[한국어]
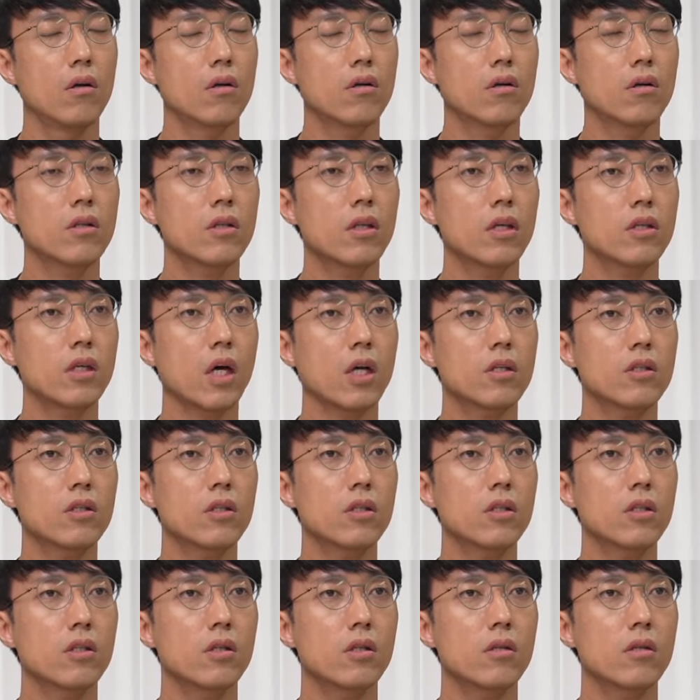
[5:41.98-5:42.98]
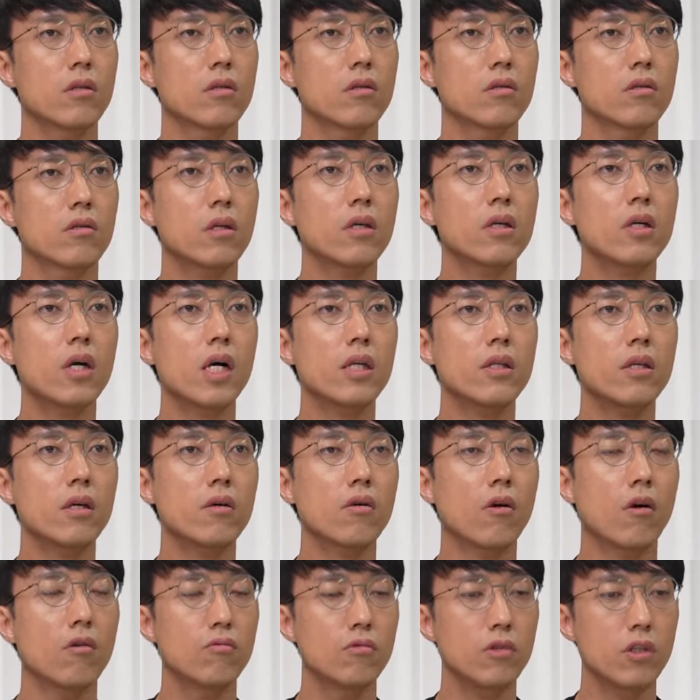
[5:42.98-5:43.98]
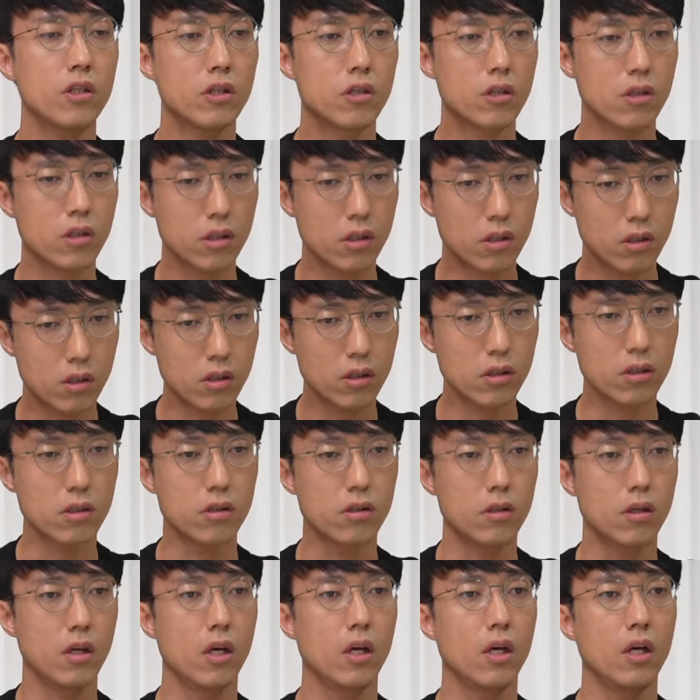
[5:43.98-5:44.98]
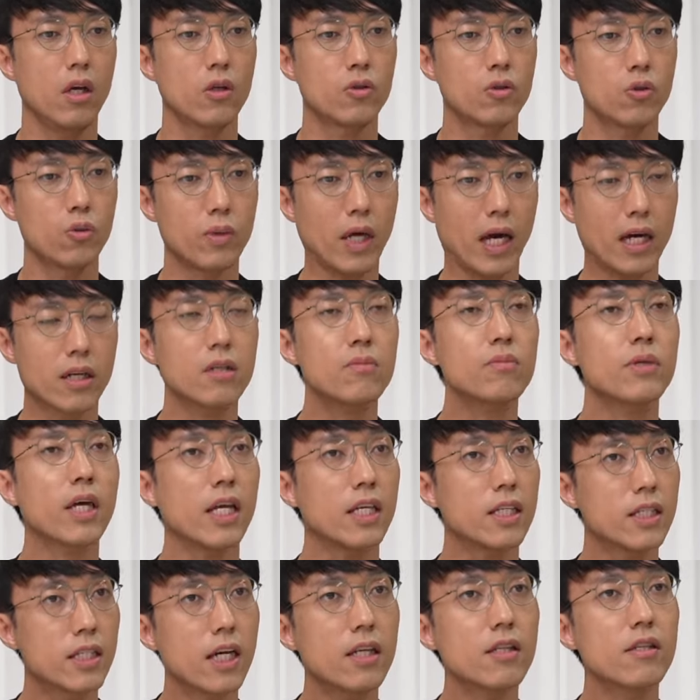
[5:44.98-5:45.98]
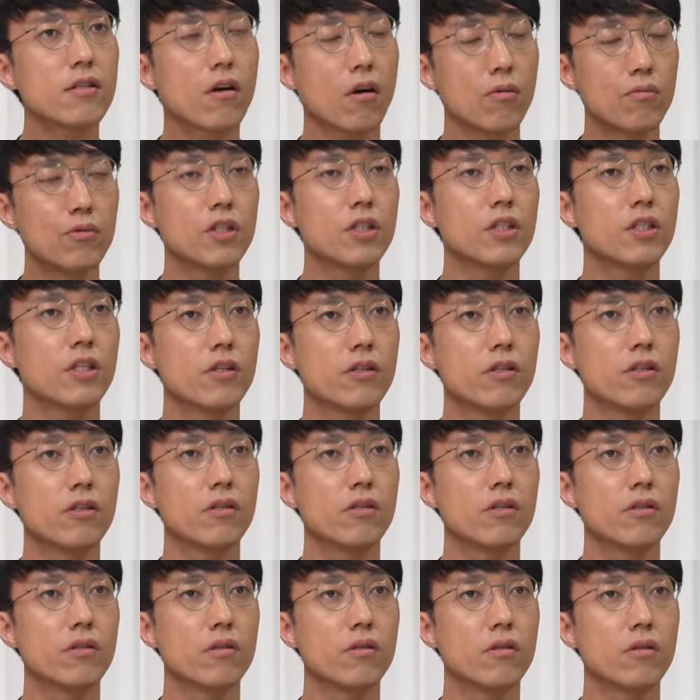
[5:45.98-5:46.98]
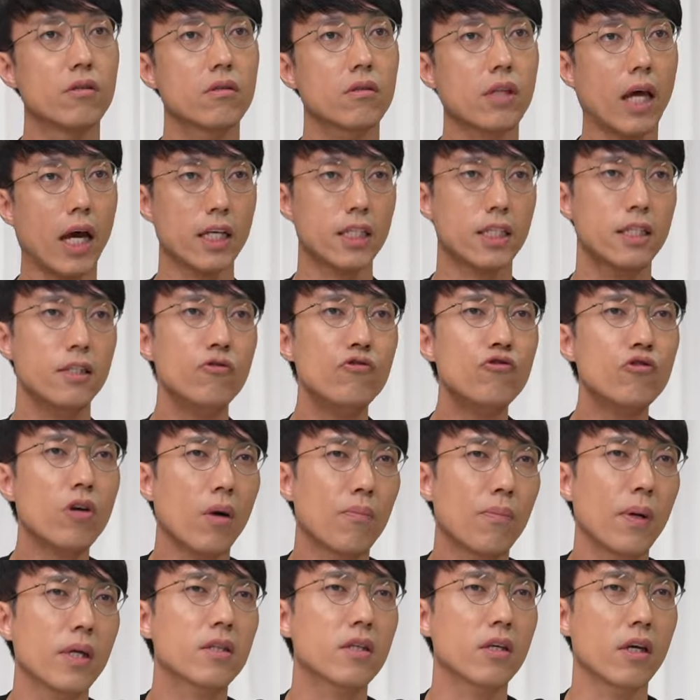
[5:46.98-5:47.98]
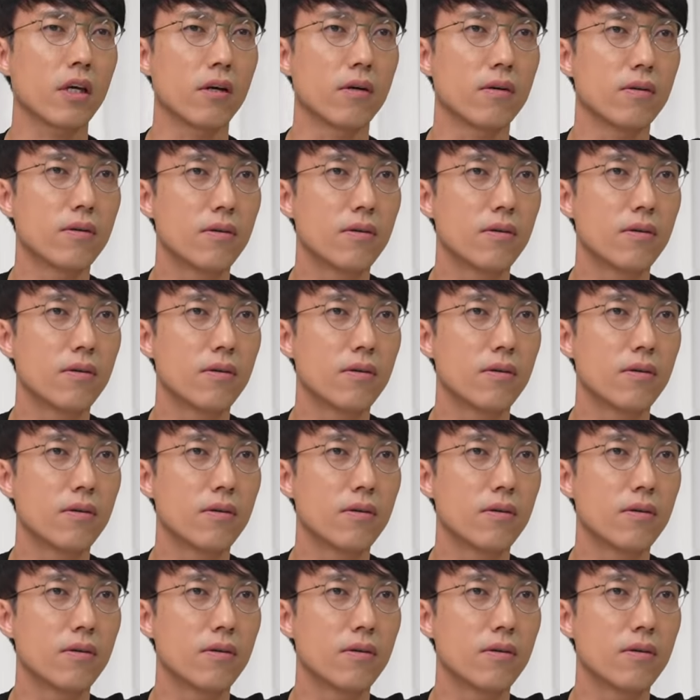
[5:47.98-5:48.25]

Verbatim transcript: 근데 사실 특화된 커뮤니티든 좀 나름 괜찮은 커뮤니티든 다 신축 아파트예요.